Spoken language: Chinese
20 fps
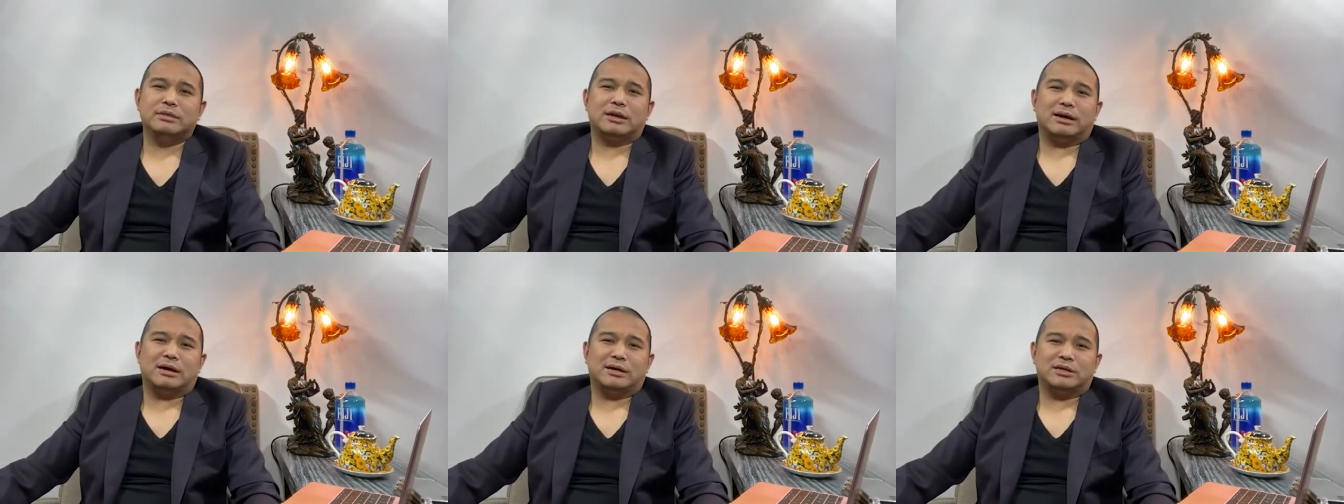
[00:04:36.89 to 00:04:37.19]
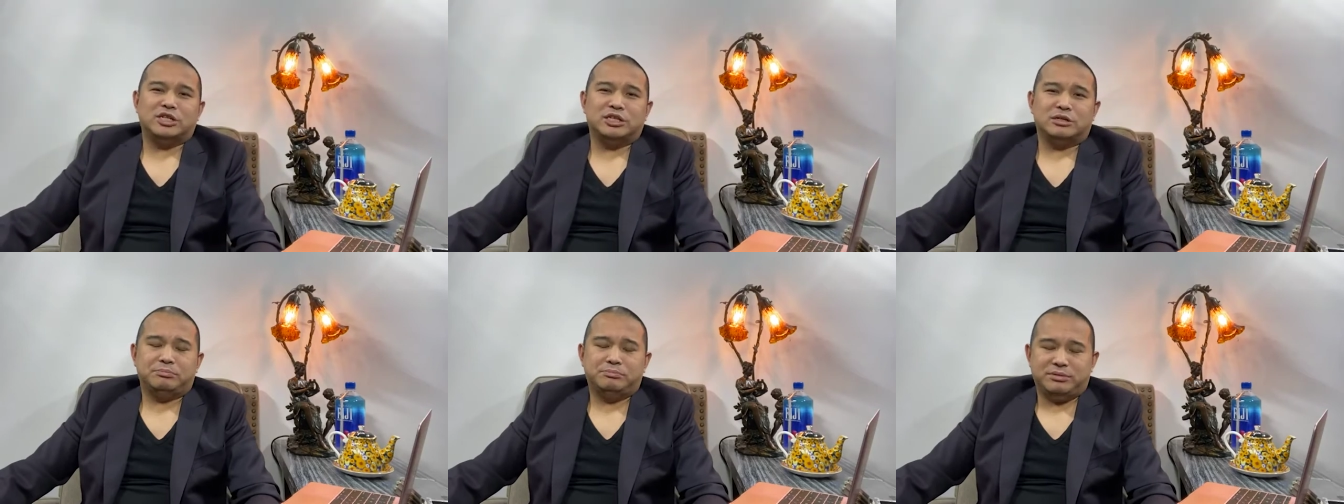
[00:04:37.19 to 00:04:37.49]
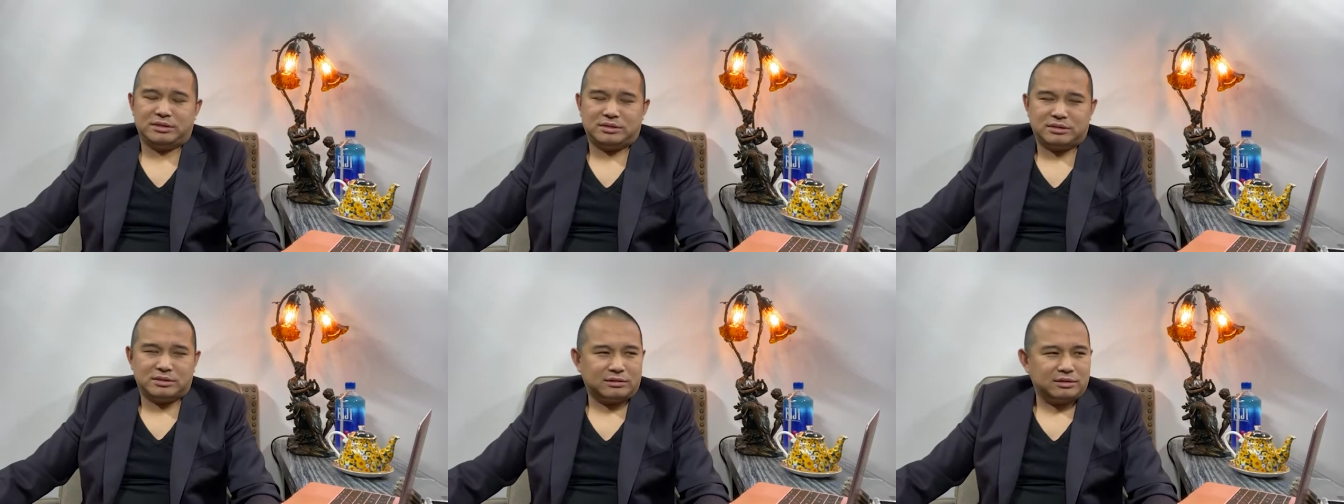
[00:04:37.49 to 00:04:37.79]
啊就
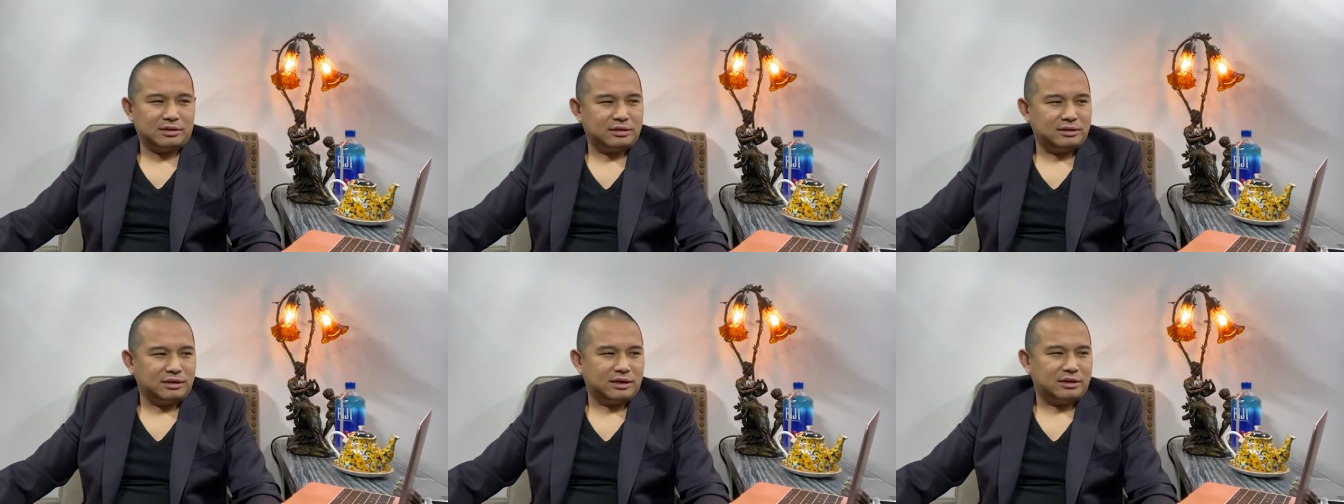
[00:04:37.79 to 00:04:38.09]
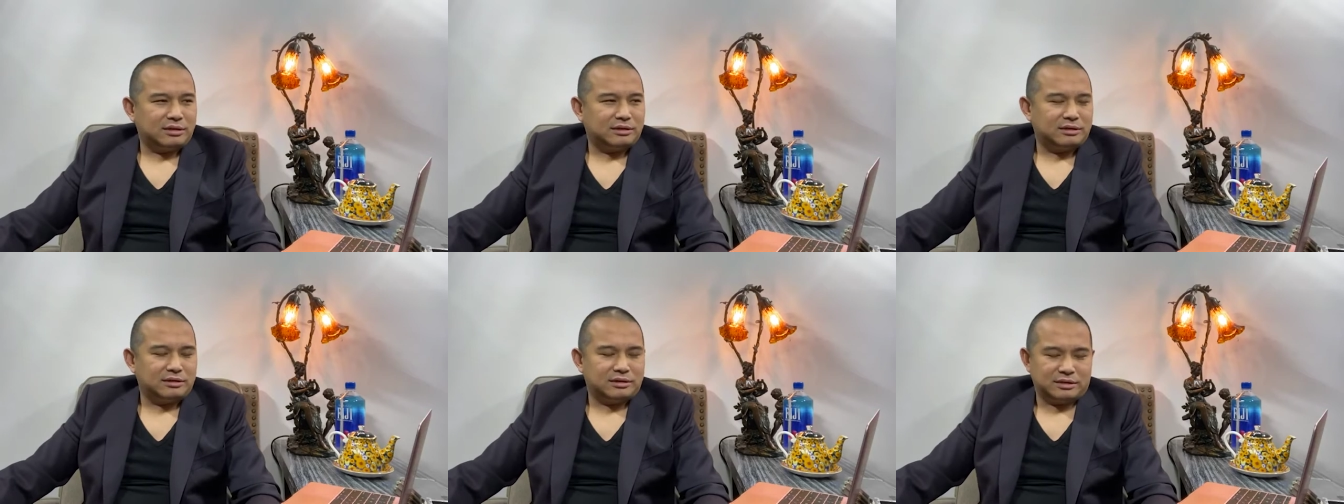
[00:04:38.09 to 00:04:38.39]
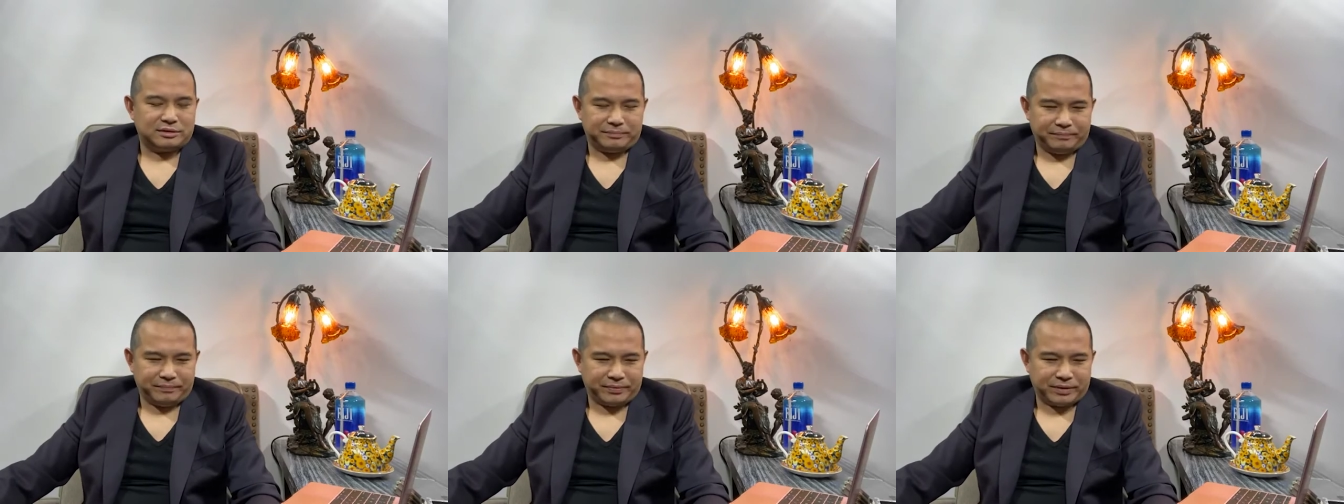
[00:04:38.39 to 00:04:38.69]
比较的那
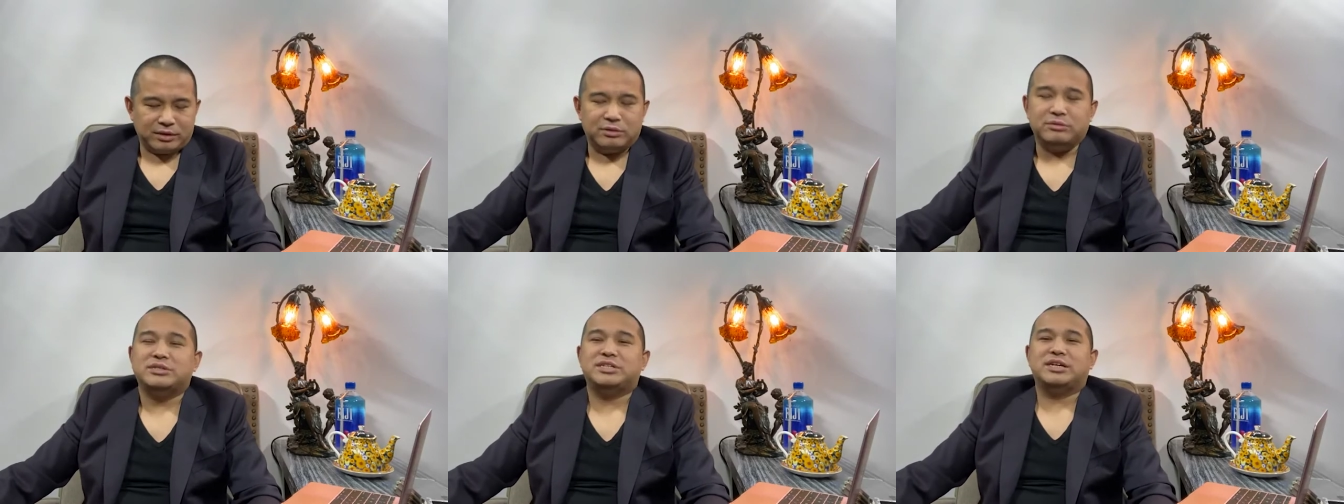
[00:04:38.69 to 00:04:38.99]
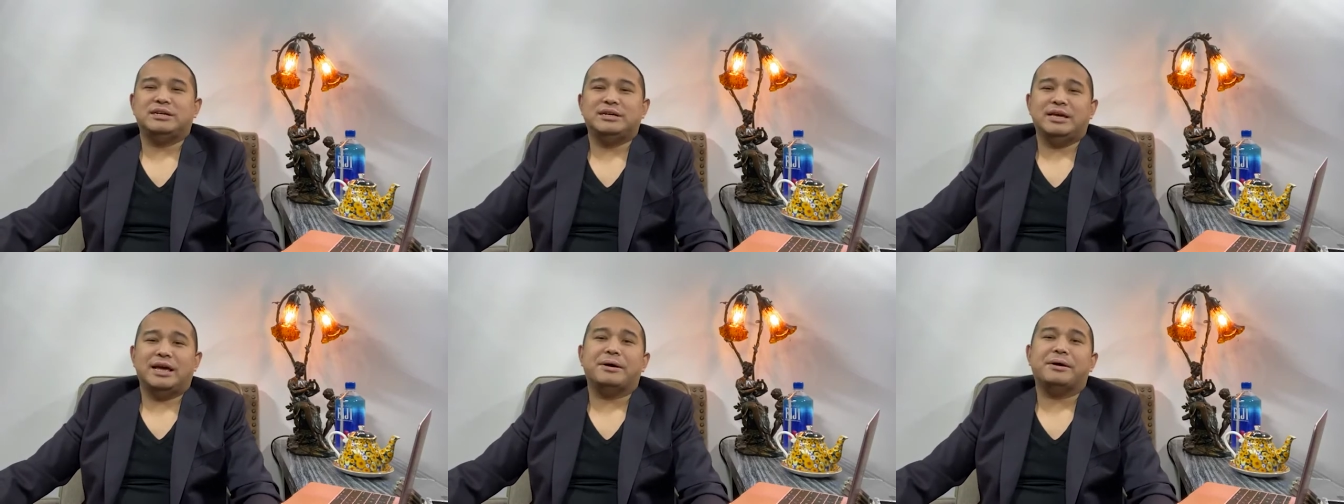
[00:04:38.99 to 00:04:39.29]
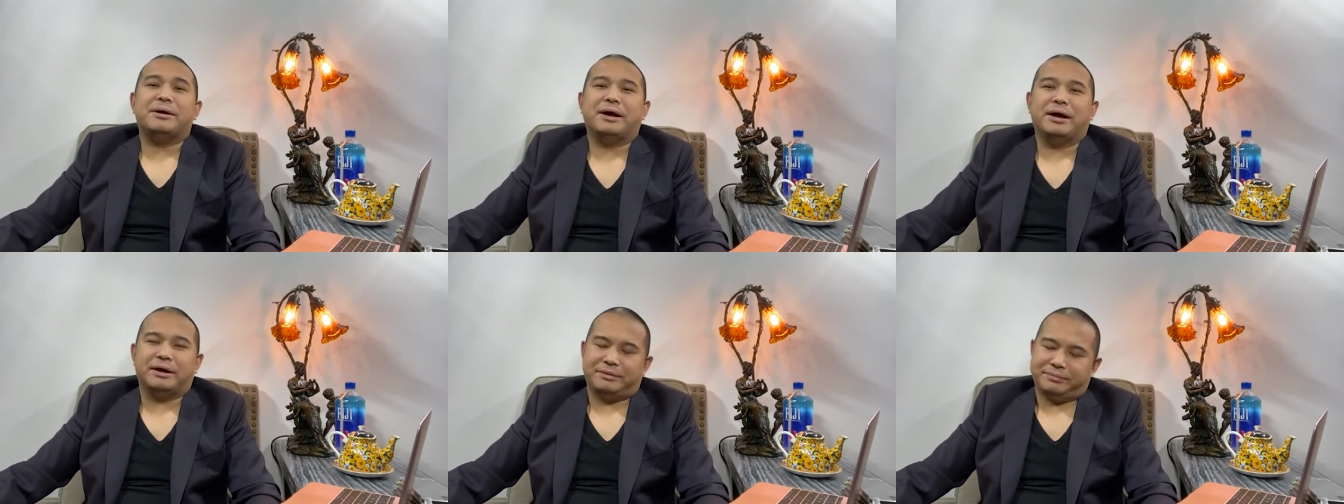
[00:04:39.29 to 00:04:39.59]
个有经
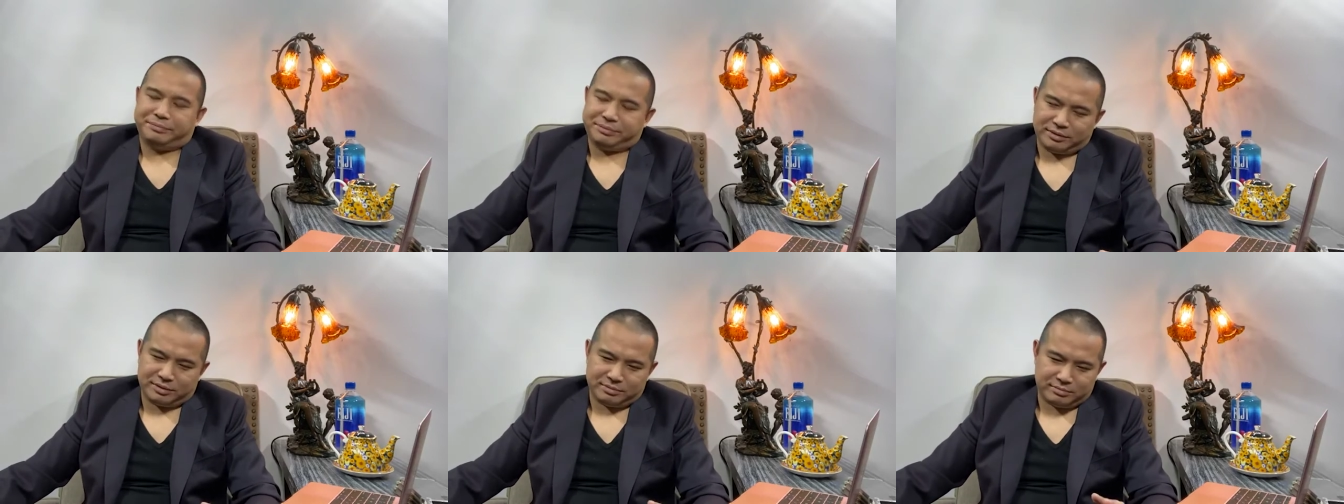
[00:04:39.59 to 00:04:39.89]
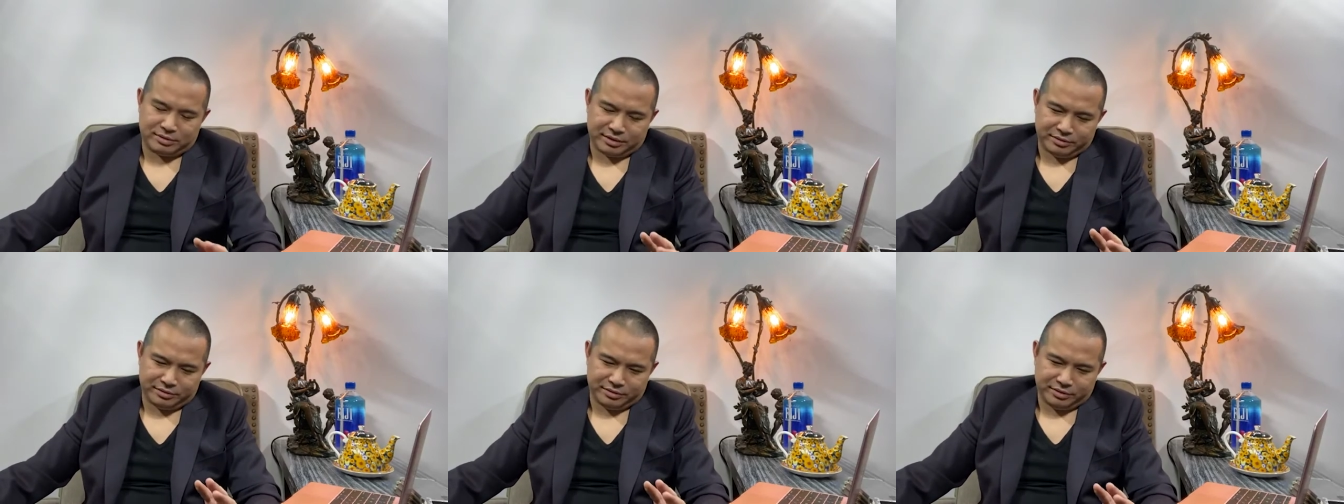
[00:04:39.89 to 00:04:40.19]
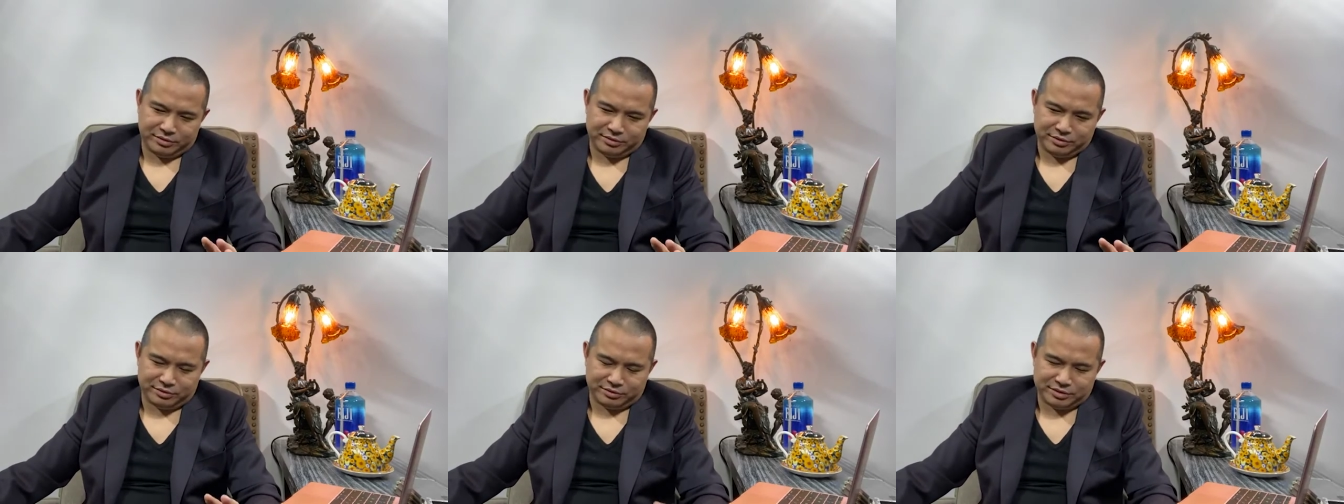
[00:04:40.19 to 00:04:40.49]
验啊，那么
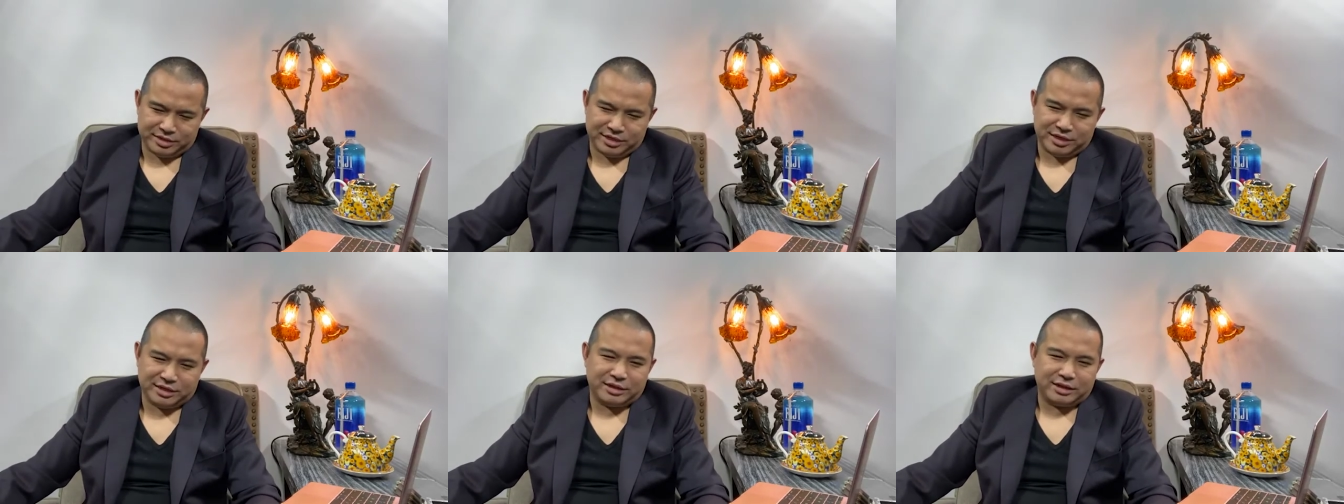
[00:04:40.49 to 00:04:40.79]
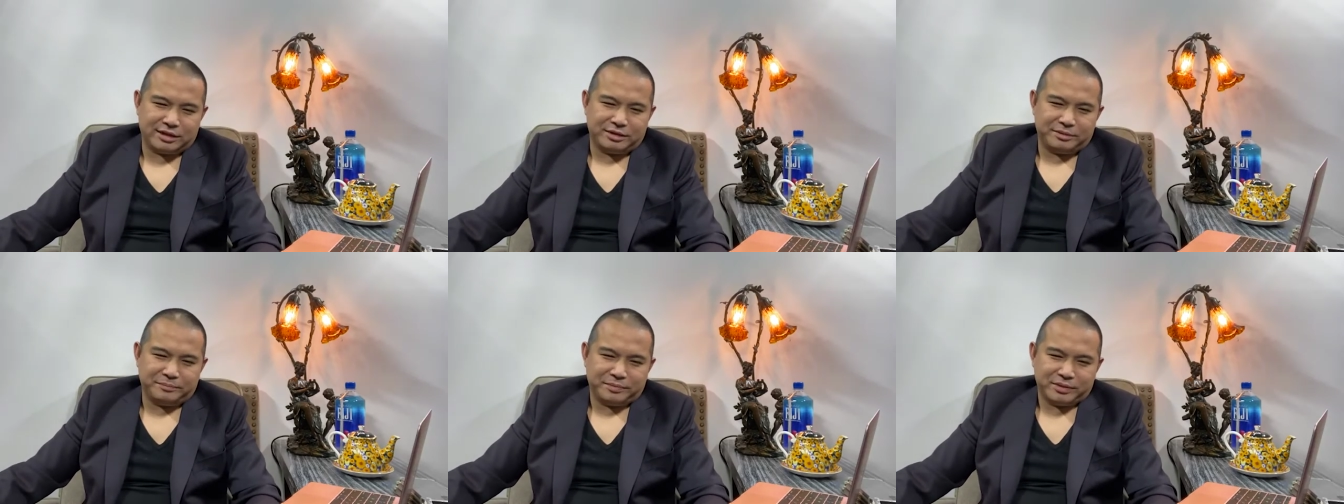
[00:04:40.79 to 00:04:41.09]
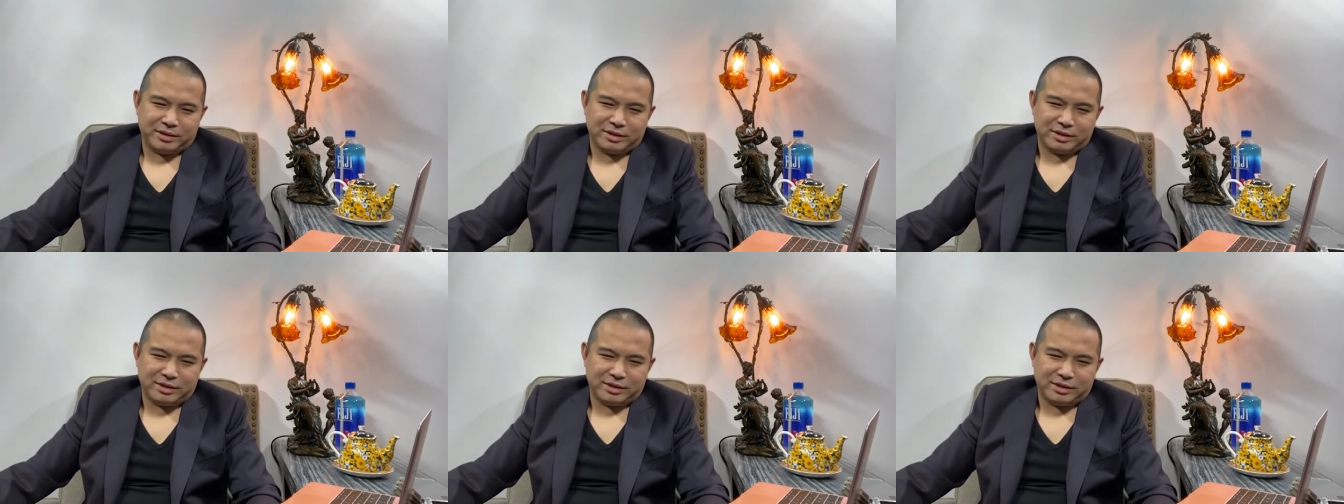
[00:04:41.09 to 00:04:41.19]
有有一些那个，